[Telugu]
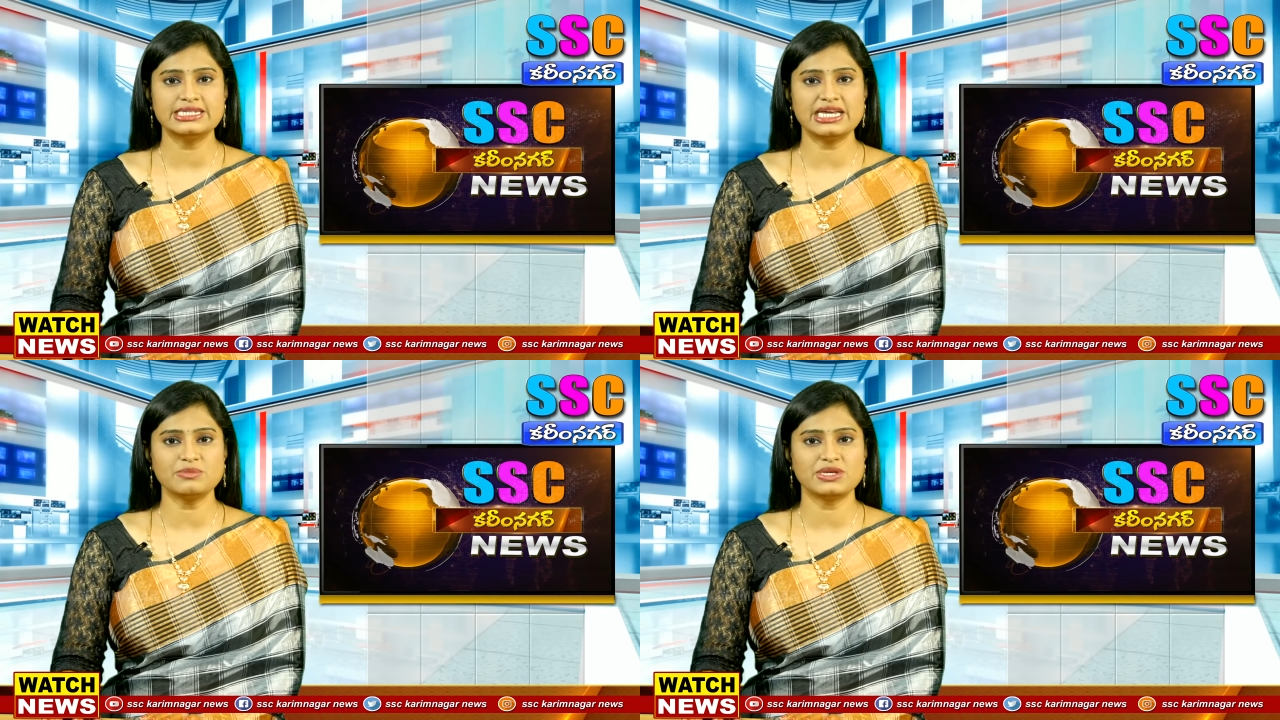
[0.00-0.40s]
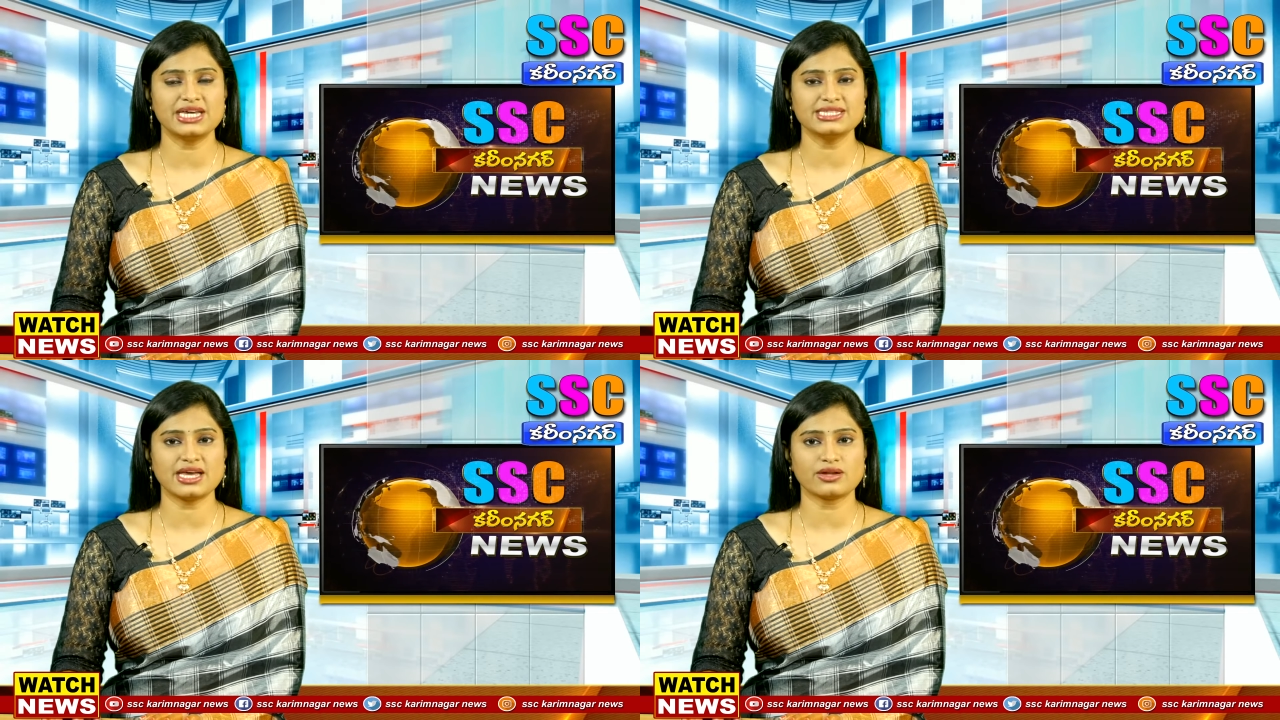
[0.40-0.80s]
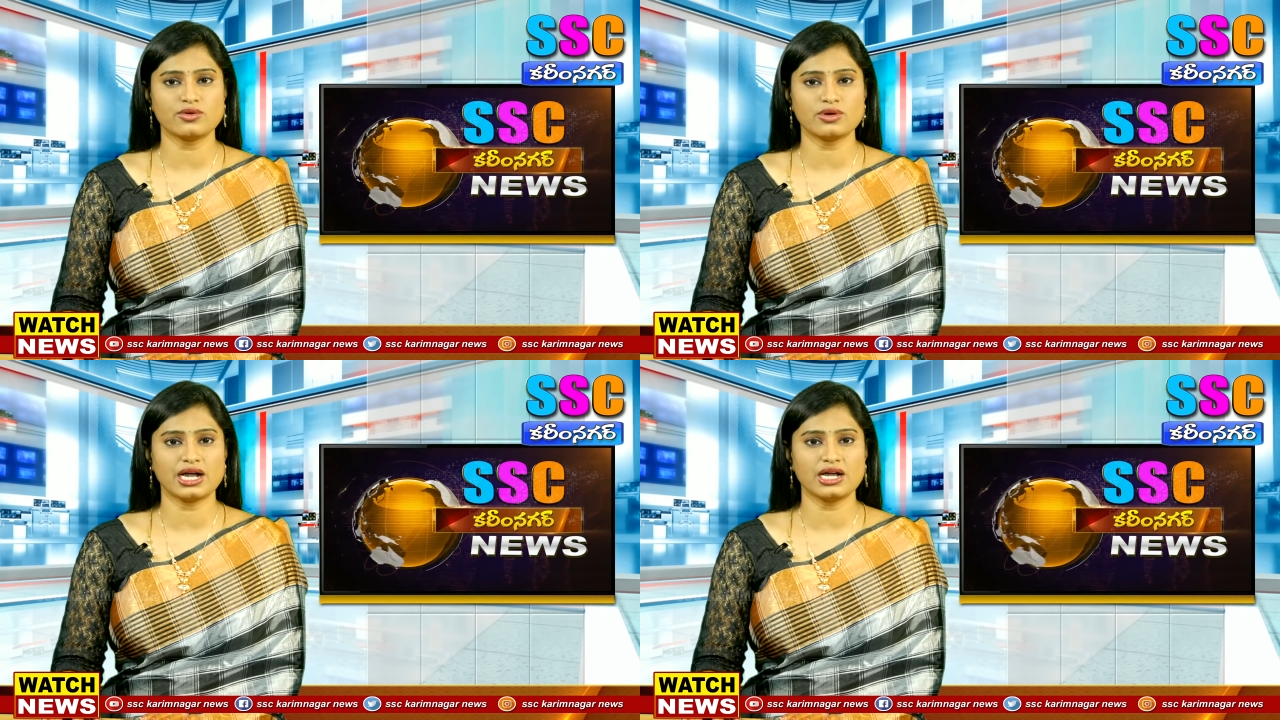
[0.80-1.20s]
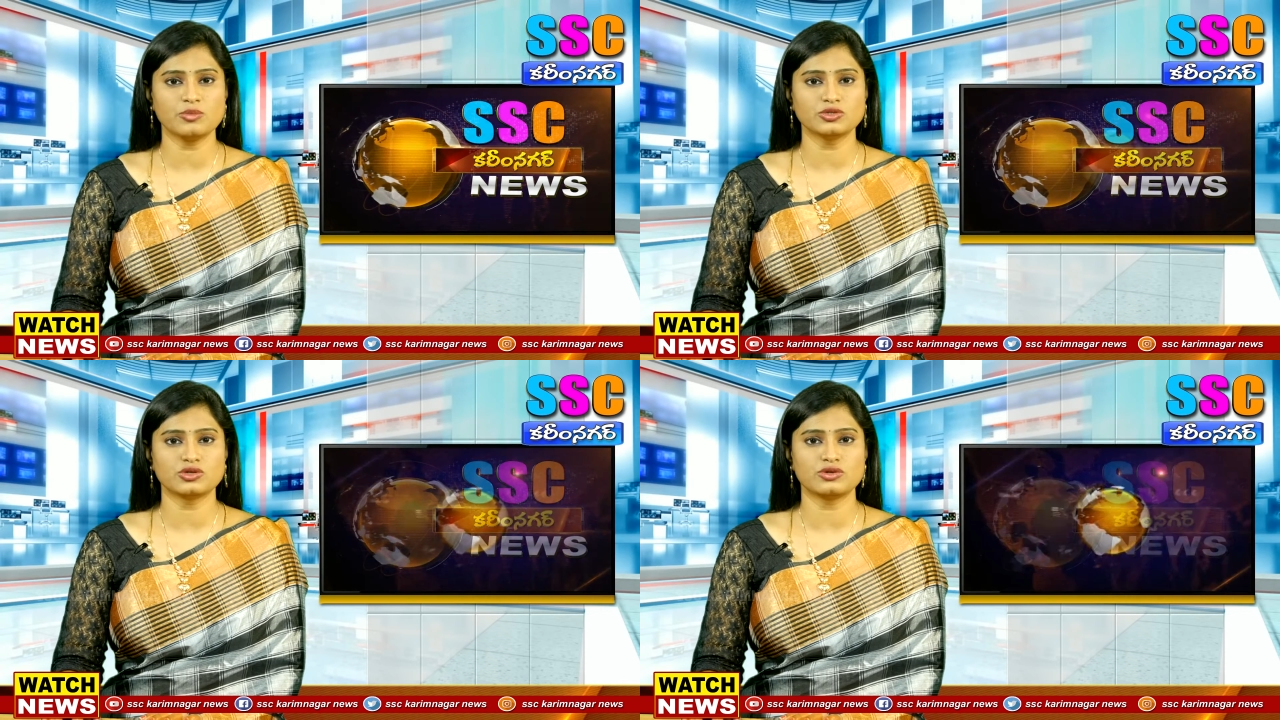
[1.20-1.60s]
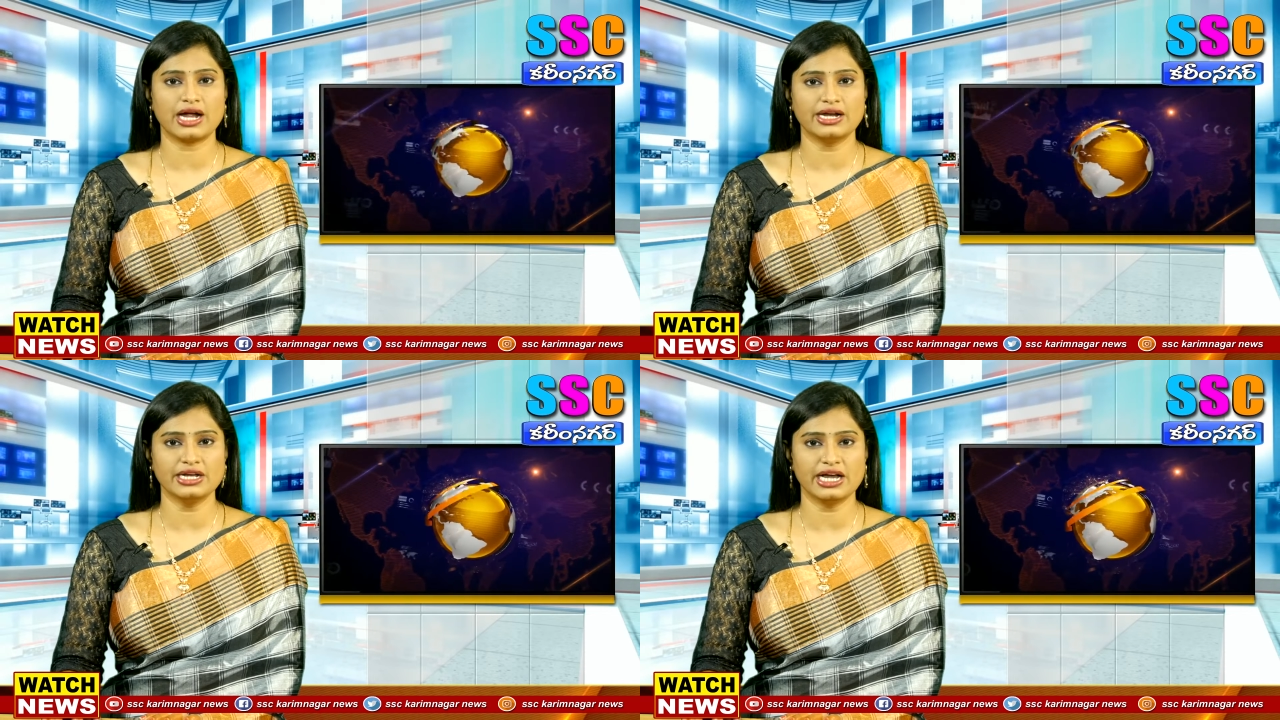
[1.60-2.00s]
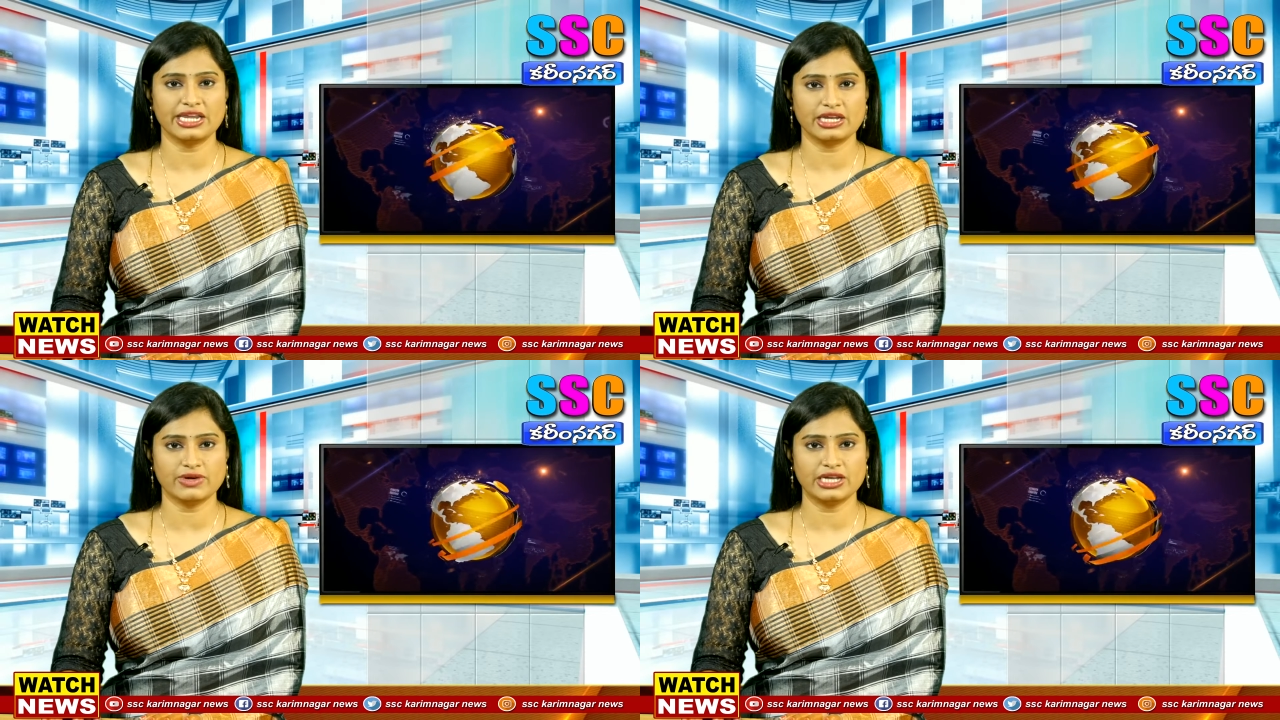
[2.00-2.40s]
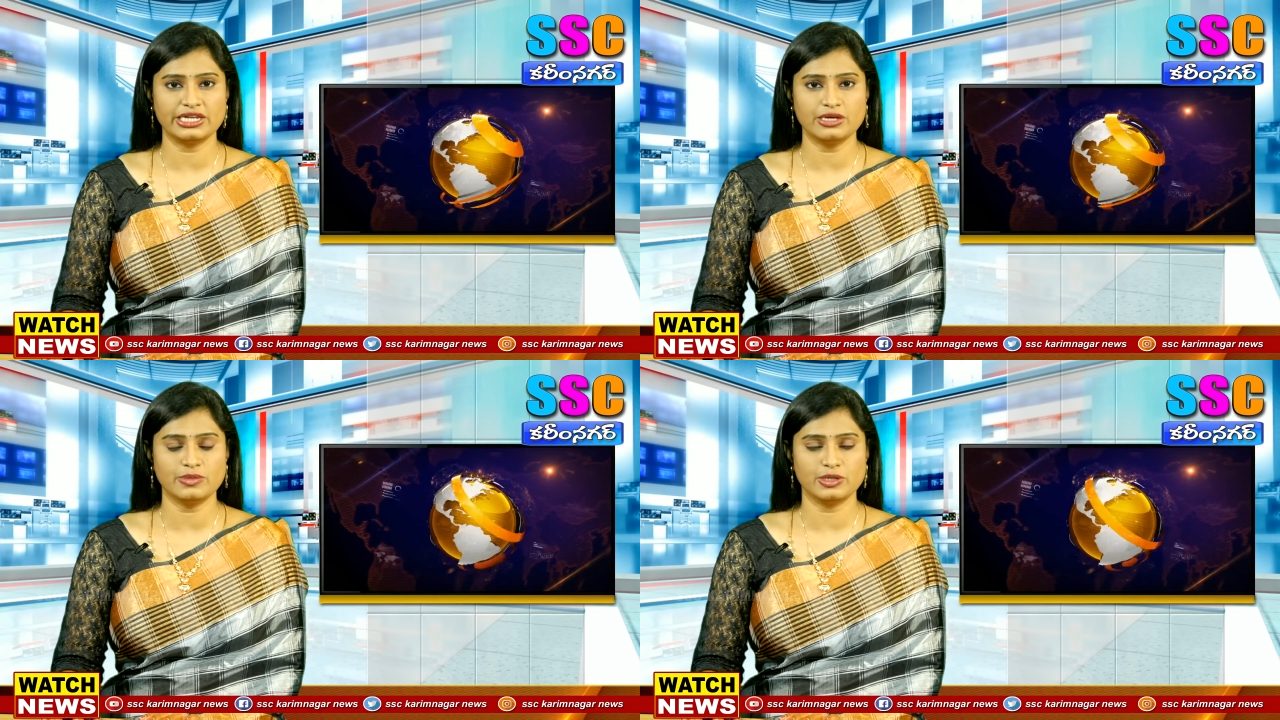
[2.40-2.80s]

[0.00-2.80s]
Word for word: సీఎం కేసీఆర్కు గంగాపుత్రులు అండగా నిలవాలని